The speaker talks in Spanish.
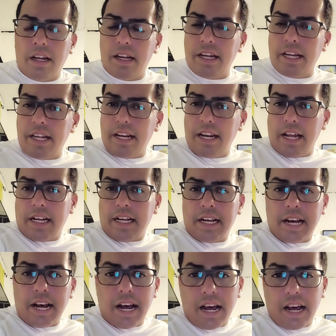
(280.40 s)
eh, las
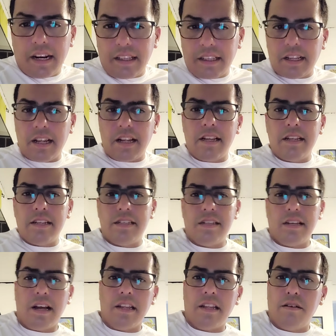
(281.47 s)

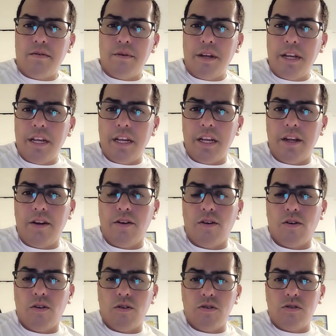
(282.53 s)
cartas,
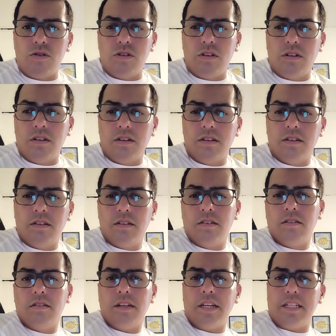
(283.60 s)
adivinos,
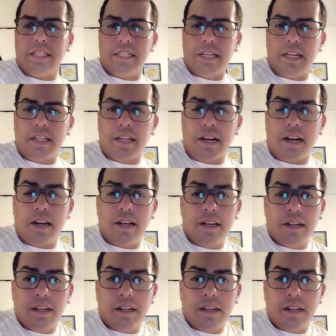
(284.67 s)
etcétera.